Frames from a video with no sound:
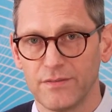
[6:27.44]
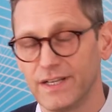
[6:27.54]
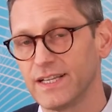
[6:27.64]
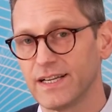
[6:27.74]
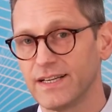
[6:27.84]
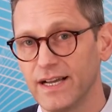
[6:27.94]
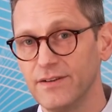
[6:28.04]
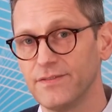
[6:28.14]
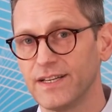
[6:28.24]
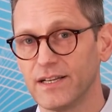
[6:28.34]
Wenn ich ein
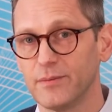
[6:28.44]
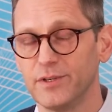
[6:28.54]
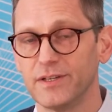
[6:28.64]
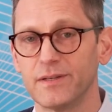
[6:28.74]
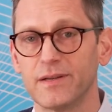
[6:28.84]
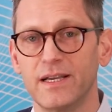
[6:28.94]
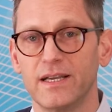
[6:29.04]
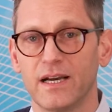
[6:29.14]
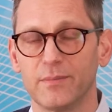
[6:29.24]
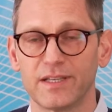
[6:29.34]
Anwender bin,
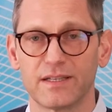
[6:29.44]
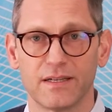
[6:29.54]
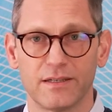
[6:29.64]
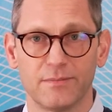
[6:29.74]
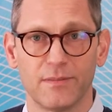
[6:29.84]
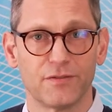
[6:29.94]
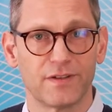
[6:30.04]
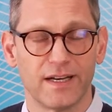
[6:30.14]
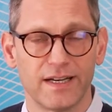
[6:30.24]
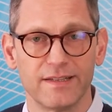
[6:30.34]
habe ich ähm, auf
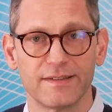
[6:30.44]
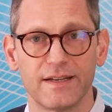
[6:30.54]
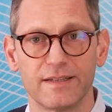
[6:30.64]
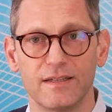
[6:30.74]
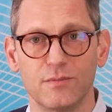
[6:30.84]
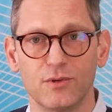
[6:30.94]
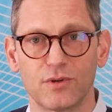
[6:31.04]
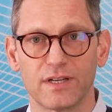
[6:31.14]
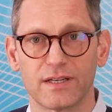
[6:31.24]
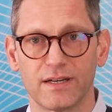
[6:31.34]
der einen Seite die
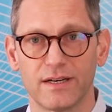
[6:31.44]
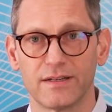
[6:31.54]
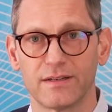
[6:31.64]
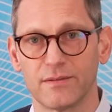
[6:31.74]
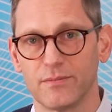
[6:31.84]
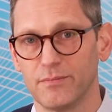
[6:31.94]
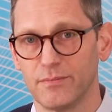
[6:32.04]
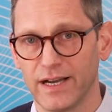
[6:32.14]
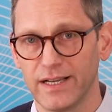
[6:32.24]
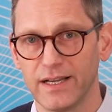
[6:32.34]
Möglichkeit,
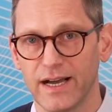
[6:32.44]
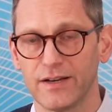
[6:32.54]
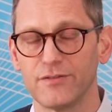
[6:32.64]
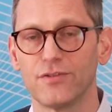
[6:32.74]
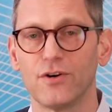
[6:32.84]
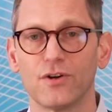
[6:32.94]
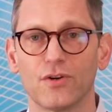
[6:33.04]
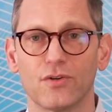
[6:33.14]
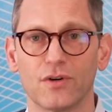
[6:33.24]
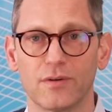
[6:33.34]
meine
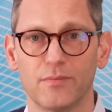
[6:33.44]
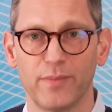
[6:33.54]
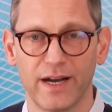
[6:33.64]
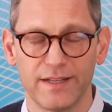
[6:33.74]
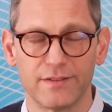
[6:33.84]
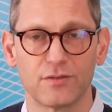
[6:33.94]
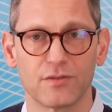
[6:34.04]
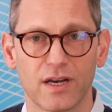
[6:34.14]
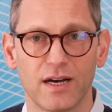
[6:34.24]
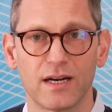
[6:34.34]
Anforderungen
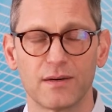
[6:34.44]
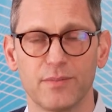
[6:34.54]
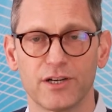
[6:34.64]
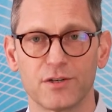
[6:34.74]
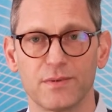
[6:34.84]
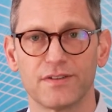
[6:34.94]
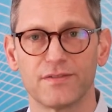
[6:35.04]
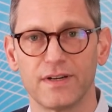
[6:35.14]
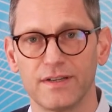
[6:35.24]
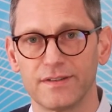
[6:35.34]
beizutragen,
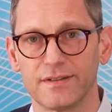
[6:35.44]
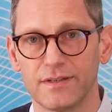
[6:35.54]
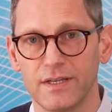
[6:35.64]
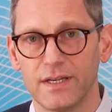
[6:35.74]
beispielsweise